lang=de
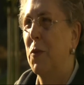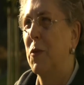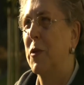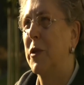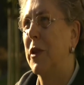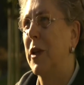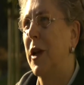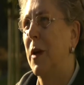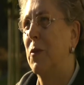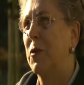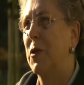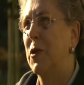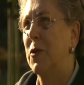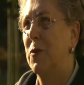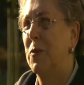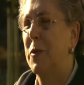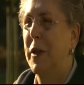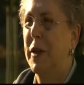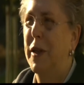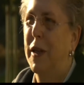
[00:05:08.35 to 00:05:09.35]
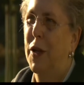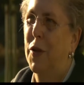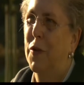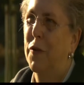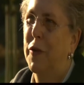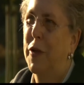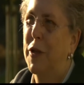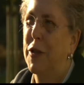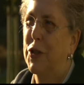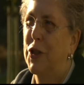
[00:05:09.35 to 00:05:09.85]
Dann muss ich ab und zu mal die
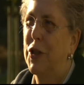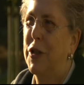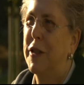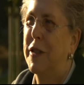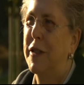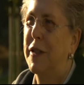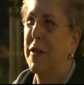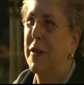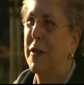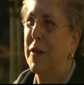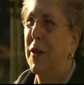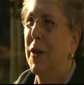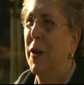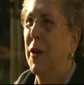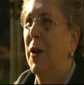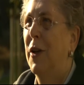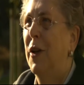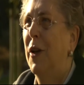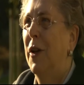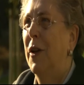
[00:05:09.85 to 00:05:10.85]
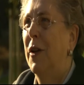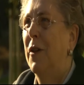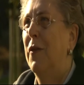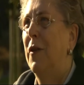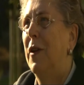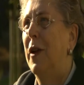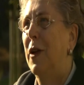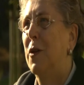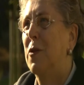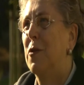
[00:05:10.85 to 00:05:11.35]
Augen wieder schließen.
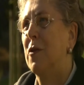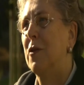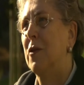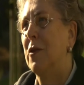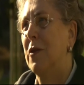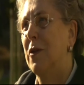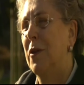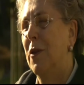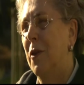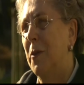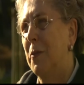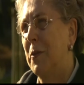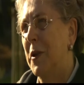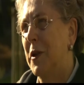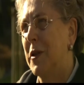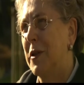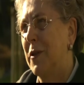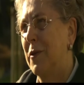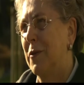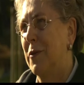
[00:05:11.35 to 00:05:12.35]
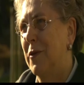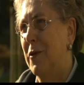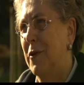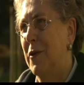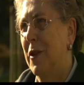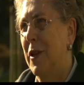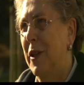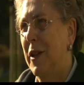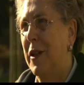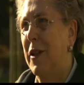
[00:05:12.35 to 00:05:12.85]
will er gucken, ob das
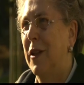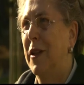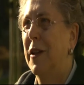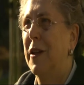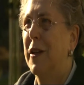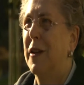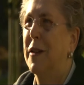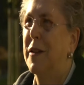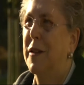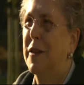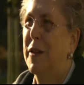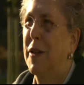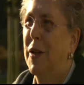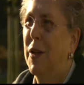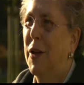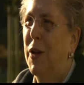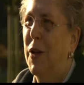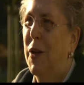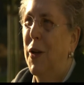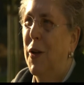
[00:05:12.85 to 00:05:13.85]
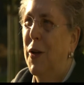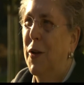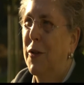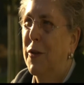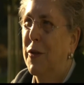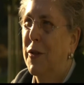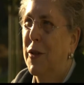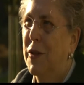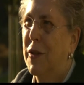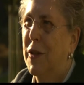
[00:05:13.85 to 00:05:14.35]
nun richtig ist.
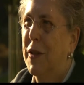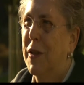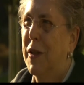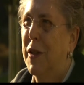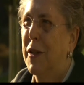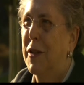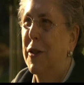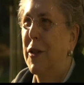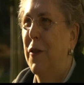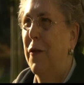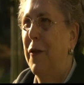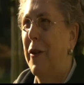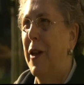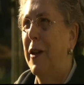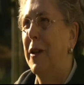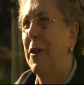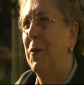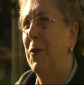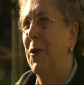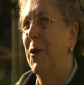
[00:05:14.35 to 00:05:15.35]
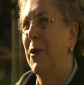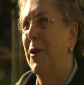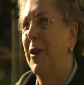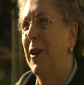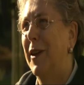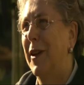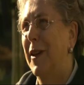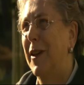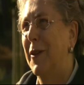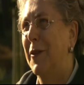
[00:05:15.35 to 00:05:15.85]
Dann sagt er, nee, es gefällt ihm noch
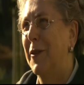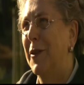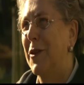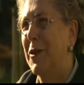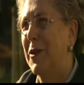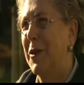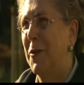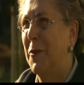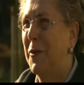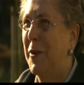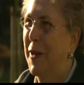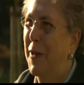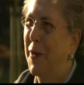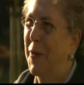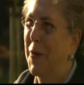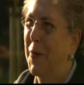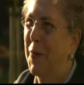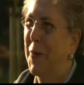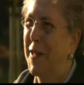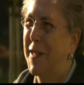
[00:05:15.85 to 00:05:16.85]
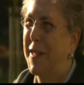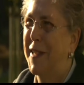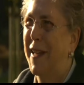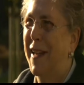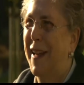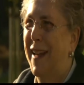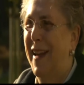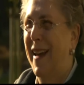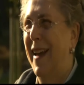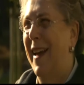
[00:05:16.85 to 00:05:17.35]
nicht und dann schnippelt er noch ein
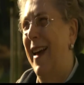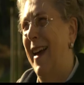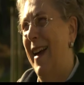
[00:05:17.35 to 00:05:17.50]
bisschen.